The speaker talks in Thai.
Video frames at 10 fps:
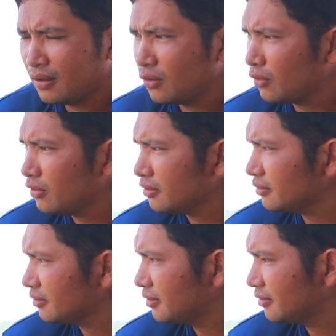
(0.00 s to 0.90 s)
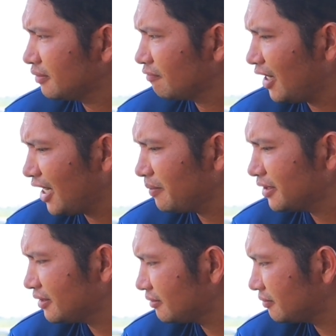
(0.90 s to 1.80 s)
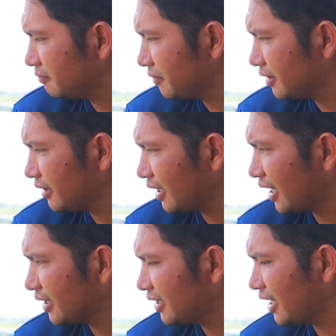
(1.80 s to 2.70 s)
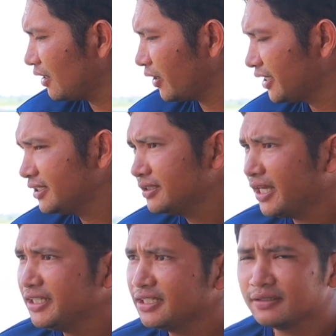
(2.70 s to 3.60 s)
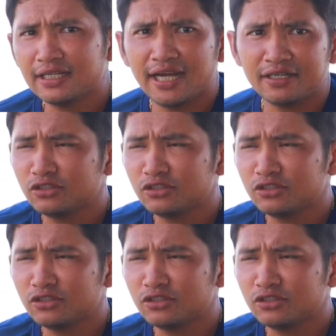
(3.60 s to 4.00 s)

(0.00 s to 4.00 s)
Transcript: เราก็ว่ามันอาหารถ้าเราให้เยอะอาหาร